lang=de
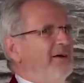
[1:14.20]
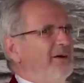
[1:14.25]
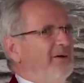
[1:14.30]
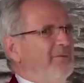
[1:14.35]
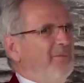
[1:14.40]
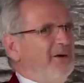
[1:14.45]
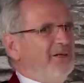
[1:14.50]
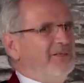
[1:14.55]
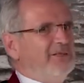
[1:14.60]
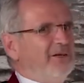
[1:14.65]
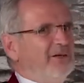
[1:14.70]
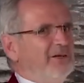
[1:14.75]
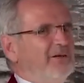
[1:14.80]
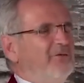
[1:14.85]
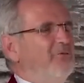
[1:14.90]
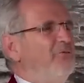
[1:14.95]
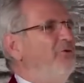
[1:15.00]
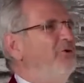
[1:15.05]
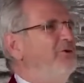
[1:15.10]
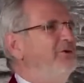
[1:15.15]
man sagt,
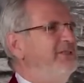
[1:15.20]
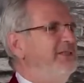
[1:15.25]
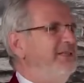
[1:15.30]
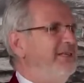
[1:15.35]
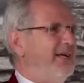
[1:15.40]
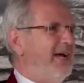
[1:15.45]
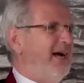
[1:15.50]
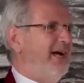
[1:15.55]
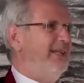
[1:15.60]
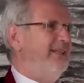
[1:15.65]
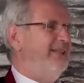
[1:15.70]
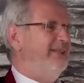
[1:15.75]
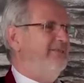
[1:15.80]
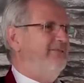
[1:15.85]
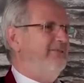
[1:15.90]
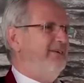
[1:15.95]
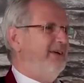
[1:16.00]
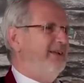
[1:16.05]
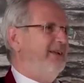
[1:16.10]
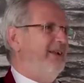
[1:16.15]
Flüssigkeiten
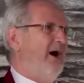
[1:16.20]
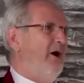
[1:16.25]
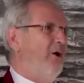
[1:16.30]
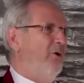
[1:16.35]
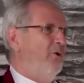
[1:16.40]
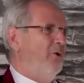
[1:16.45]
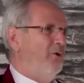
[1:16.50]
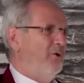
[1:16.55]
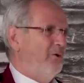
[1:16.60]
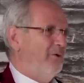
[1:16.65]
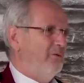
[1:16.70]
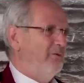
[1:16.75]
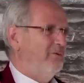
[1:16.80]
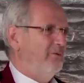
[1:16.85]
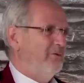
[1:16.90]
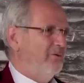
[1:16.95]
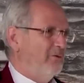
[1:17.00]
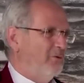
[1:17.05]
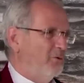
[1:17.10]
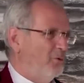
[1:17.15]
wären auch
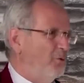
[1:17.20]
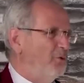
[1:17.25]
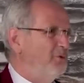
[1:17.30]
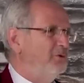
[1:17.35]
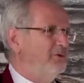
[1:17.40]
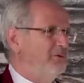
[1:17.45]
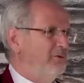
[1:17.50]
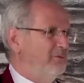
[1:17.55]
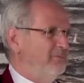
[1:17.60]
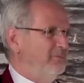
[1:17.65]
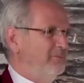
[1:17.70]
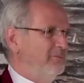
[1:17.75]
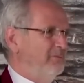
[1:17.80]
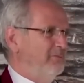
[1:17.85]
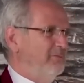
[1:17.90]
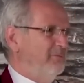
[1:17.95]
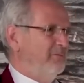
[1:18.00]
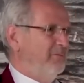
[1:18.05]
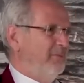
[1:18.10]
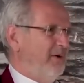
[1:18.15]
gut.
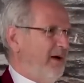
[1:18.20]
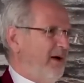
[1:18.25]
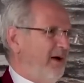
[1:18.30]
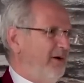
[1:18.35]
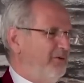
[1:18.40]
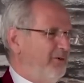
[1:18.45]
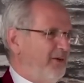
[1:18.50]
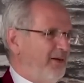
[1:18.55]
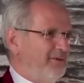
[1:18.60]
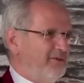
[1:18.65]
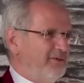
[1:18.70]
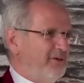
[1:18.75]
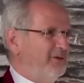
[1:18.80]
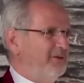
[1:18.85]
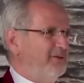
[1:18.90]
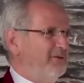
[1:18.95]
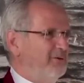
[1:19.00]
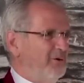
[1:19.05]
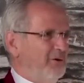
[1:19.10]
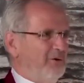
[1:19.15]
Also er
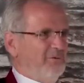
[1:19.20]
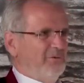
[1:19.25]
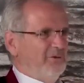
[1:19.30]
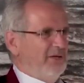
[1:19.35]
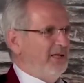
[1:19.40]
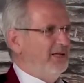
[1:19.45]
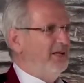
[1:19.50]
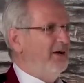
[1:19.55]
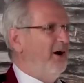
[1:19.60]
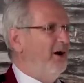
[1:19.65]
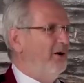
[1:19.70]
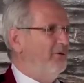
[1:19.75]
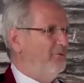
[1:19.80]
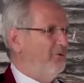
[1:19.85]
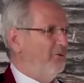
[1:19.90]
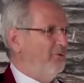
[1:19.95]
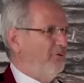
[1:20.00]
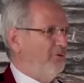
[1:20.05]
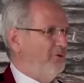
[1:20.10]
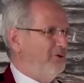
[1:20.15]
sagt nur, jede Art
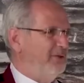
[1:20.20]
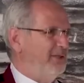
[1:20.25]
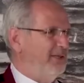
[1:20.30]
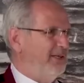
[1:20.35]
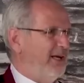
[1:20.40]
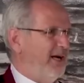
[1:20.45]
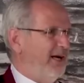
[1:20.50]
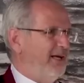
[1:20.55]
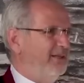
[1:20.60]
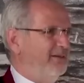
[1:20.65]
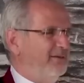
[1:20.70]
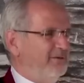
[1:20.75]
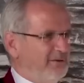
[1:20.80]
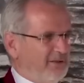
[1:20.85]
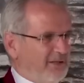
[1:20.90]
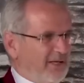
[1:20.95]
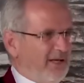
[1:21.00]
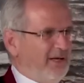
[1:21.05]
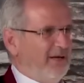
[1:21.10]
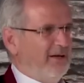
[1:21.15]
von Flüssigkeit,
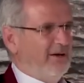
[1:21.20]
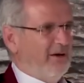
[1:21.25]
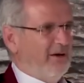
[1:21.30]
Tee,